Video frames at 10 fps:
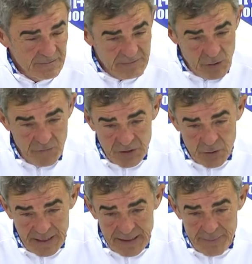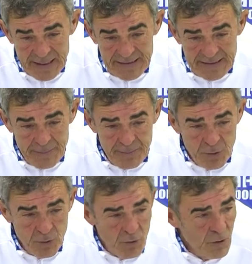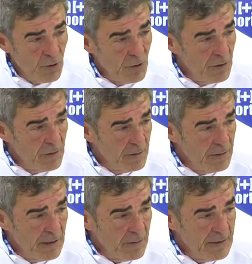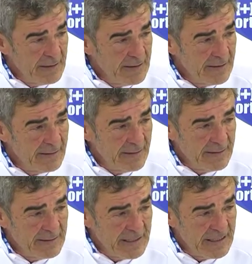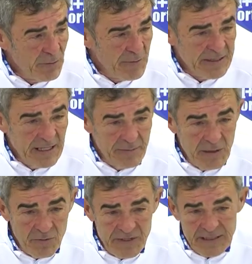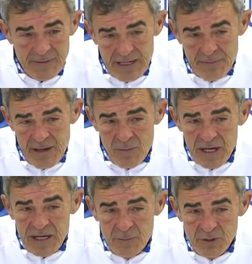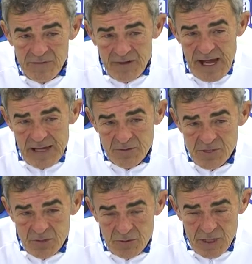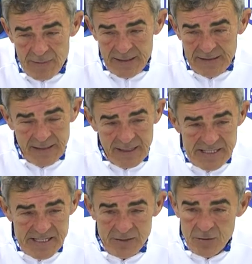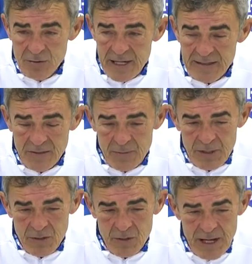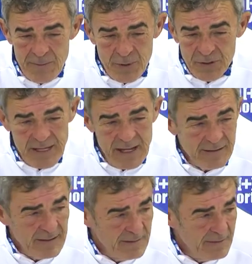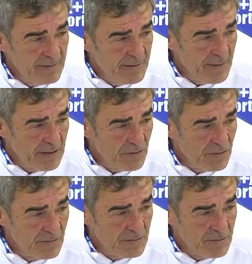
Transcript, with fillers: abbiamo vinto qualche partita in più, e quindi in tanti momenti l'abbiamo vinta perché abbiamo anche modificato secondo la partita l'assetto tattico, però non è importante, ripeto,